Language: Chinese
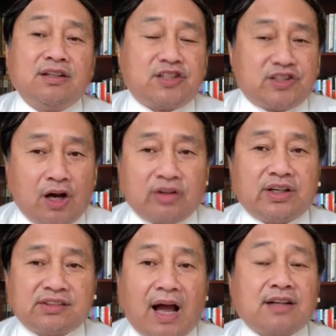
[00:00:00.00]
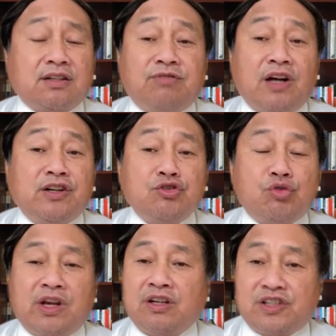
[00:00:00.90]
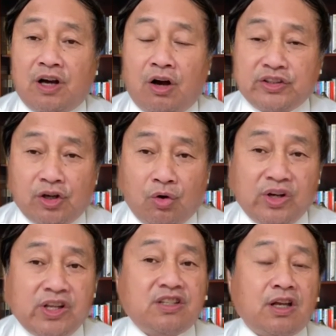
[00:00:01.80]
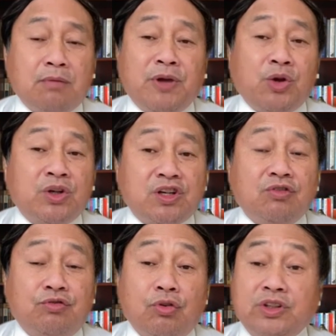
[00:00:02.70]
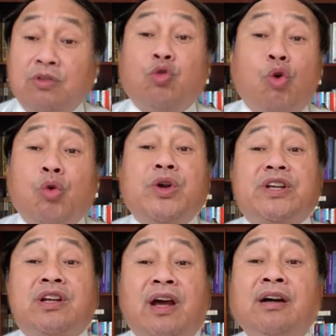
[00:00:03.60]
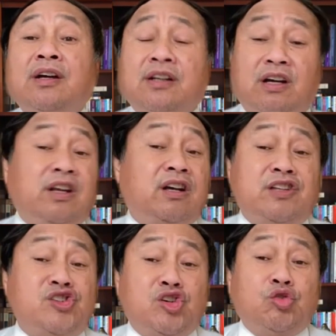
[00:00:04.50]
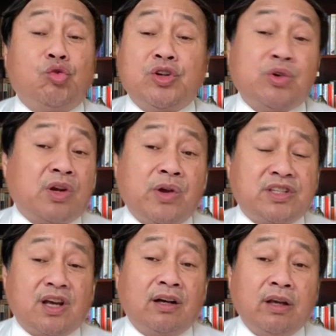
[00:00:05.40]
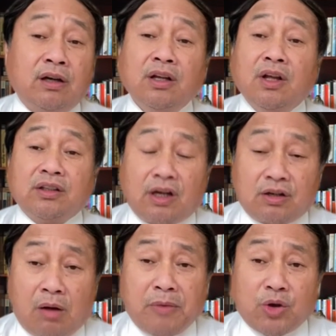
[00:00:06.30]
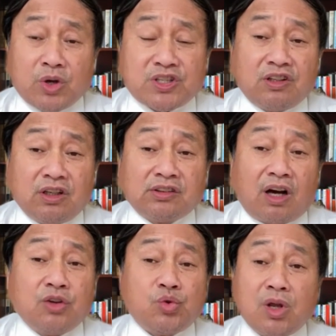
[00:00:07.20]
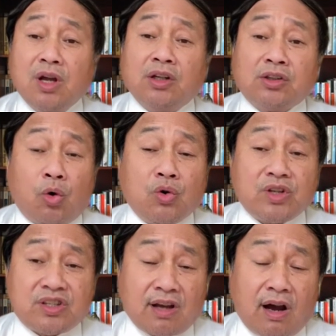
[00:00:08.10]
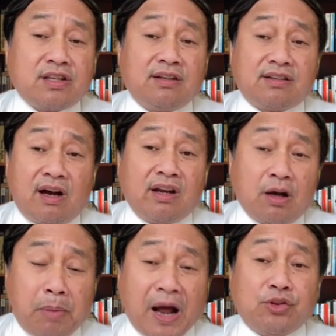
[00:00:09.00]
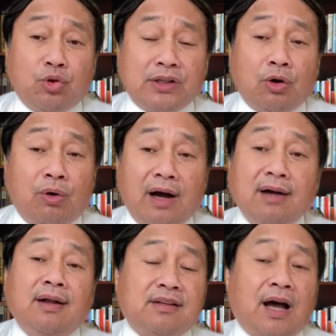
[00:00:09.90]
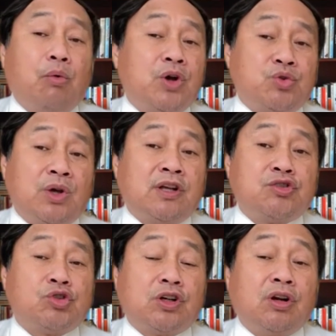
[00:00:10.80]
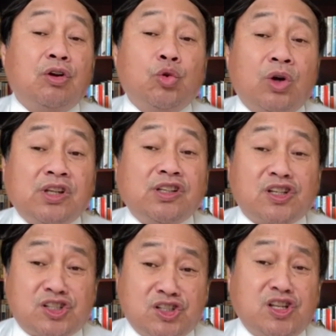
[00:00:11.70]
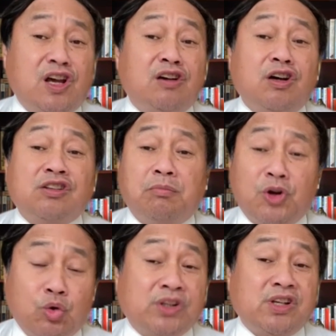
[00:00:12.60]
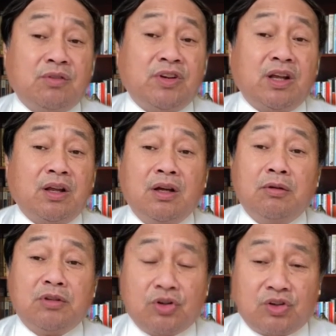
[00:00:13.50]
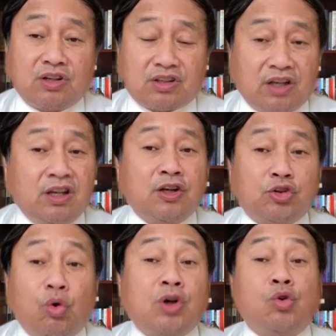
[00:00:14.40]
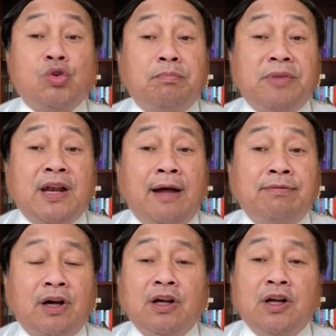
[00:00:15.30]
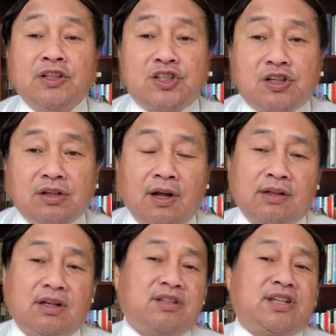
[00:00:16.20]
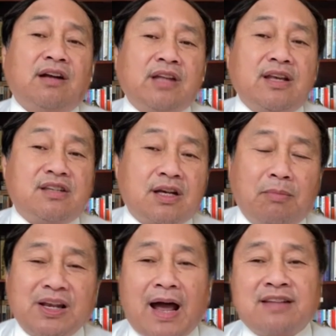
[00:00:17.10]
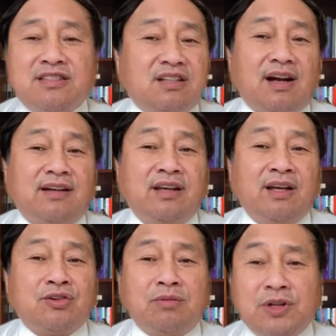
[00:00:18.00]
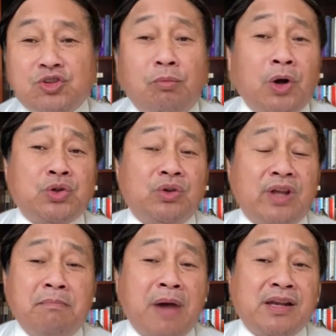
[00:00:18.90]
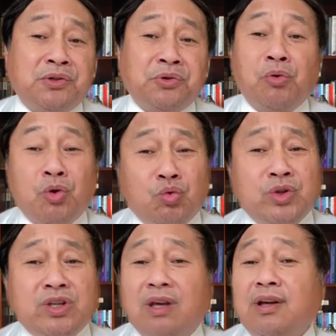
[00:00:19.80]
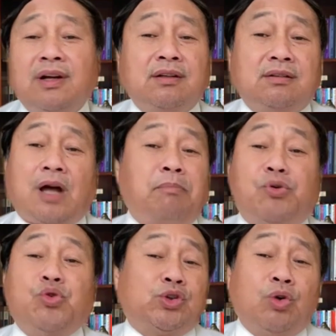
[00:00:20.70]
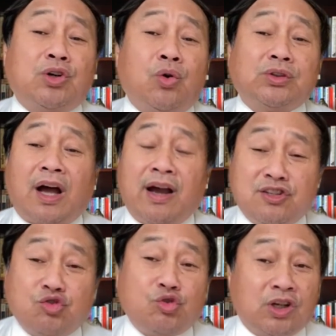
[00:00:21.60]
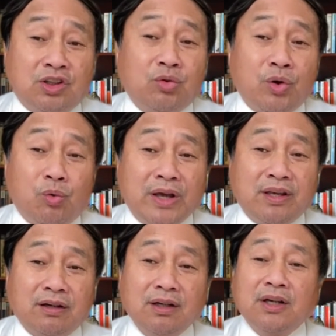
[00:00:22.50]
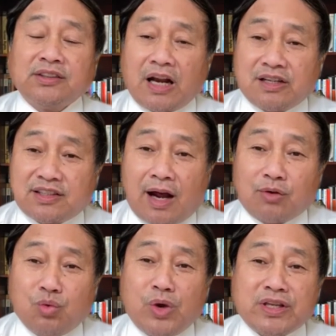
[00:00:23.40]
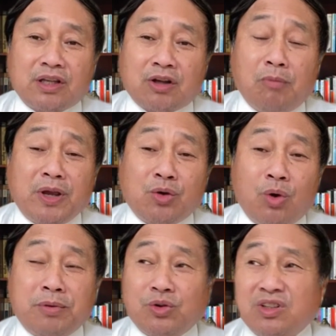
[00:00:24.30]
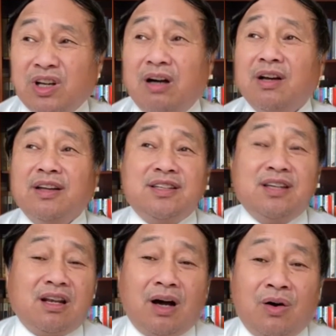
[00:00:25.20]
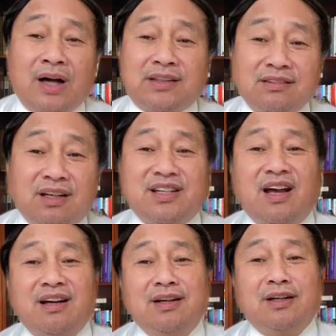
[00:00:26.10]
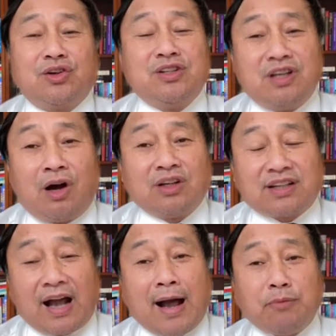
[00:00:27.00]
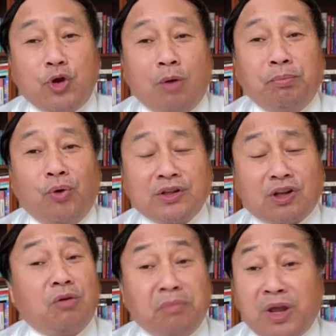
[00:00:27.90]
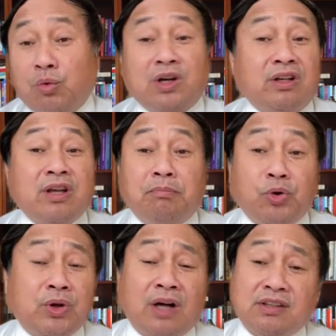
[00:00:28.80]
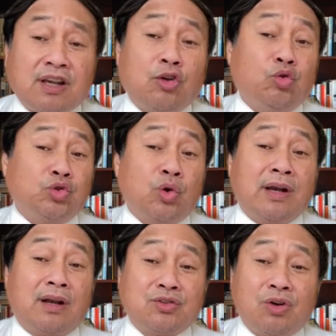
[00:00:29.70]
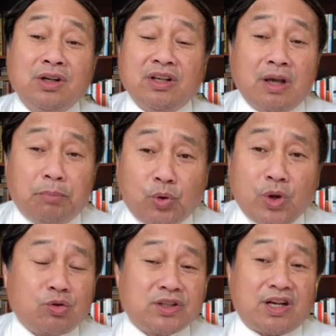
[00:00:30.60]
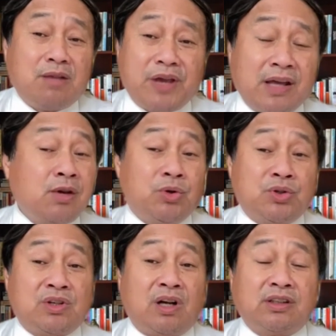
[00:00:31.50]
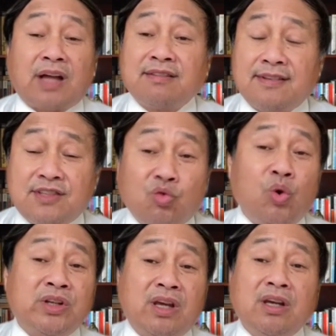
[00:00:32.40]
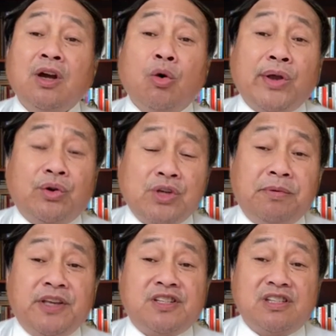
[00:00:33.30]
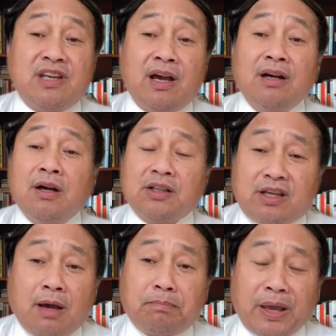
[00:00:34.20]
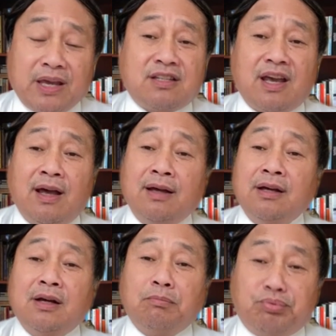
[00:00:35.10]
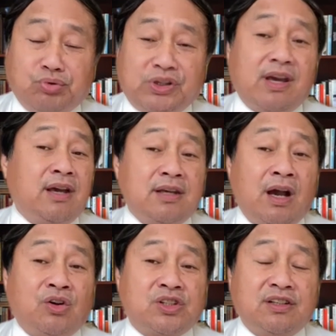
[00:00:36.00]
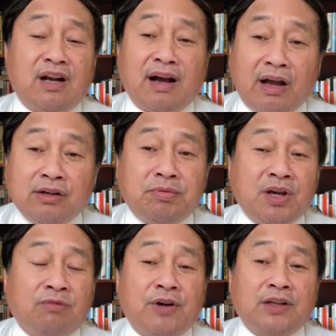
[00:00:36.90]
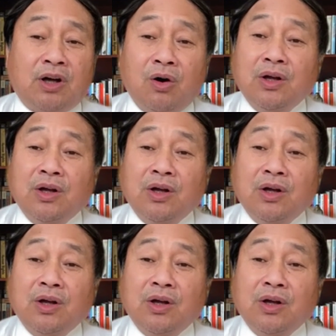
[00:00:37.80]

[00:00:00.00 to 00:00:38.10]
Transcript: 只要这个大政方针确定，只要以后历届的美国政府，因为国会这点可以很清楚是越来越强硬，但只要美国行政当局都相信这样一个判断的话，那我觉得就是落地的时间和怎么落地的问题。就是肯定是脱钩是必然的，只像那些什么垃圾产业，就是什么九毛酒店卖那些东西，我估计他不会脱钩，他还继续可能会欢迎。但是假如威胁到美国，比如像医疗啊等等这些，就是你要能卡美国脖子的时候，美国可能也不会让你再垄断了，就说也不会说谁便宜我就到这他自己国内会有一批企业贴赔钱补贴也要生产，还有一批要放到